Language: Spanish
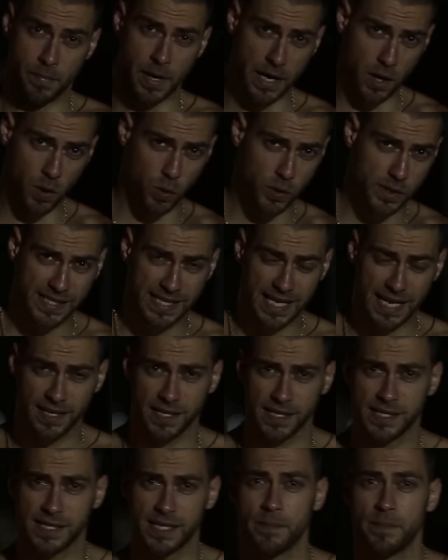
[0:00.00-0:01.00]
Para
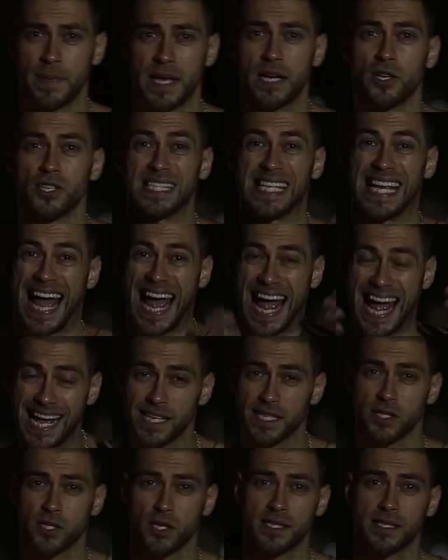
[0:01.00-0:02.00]
ustedes amigos,
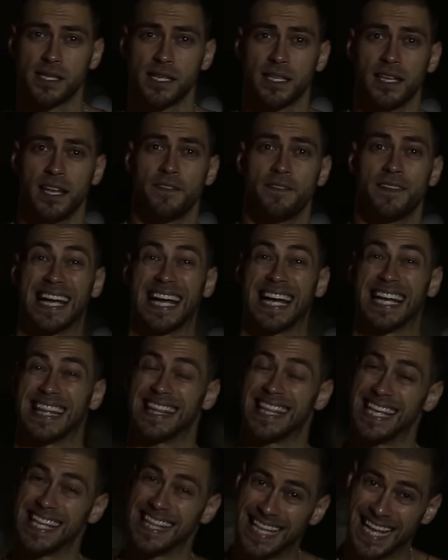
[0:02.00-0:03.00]
esto significa
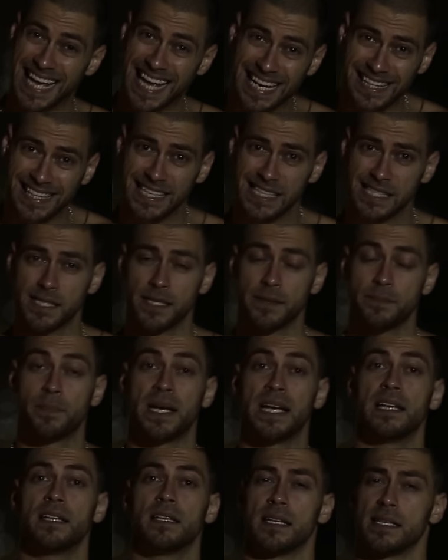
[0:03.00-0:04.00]
tener
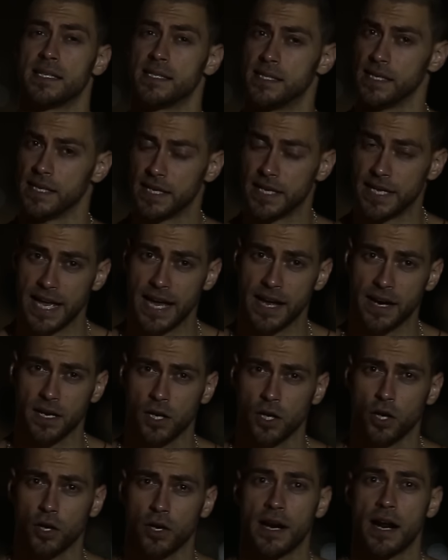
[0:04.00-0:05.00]
disciplina si
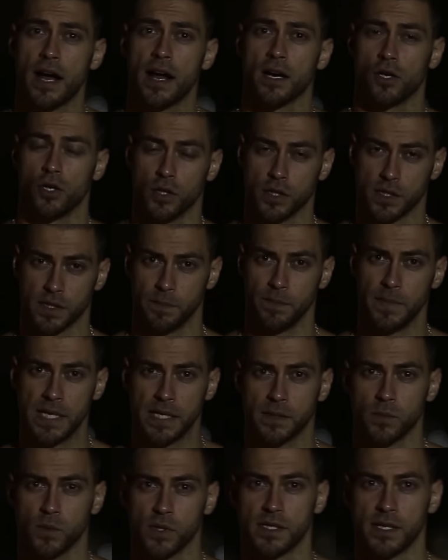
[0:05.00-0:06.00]
quieren lograr los
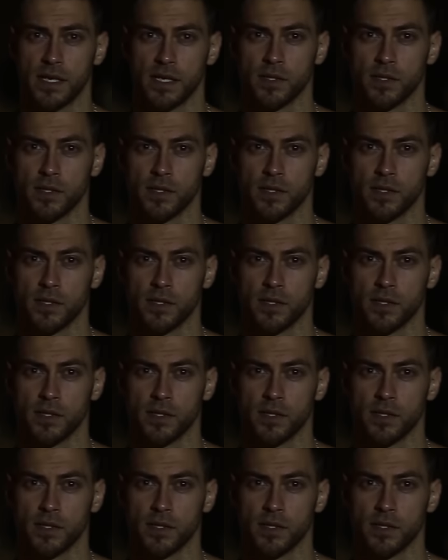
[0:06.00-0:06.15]
mismos